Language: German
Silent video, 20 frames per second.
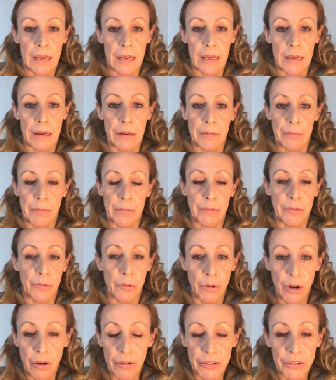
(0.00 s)
ähm,
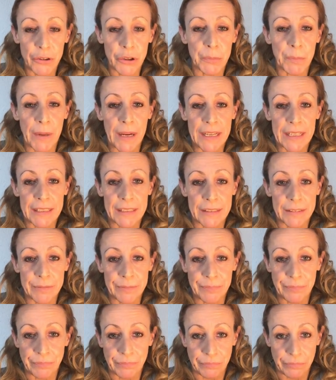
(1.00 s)
Fluch
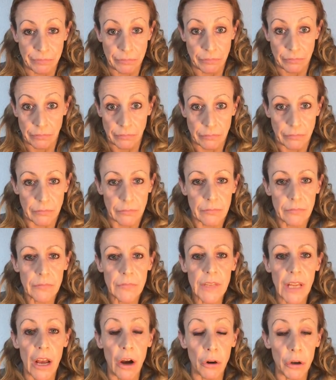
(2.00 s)
auszusprechen,
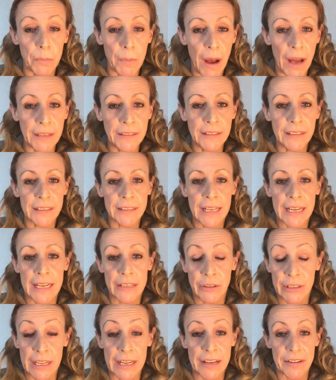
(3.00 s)
auch über anderen
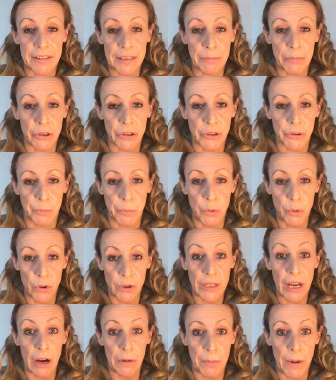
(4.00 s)
hinterlässt immer
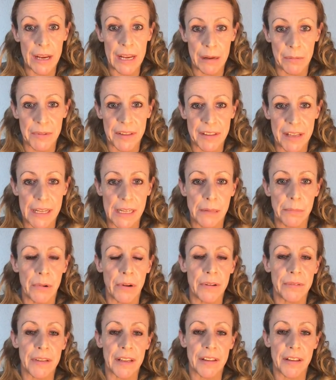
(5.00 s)
Spuren, auch bei einem
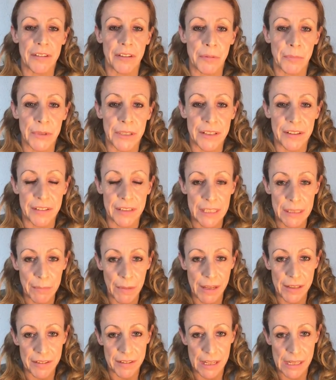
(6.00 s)
selber. Deshalb soll man das
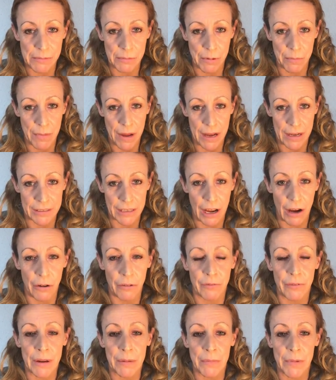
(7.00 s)
niemals selber machen,
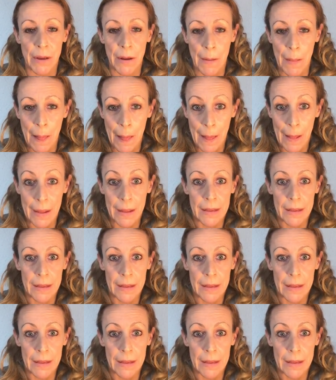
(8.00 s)
auch wenn wir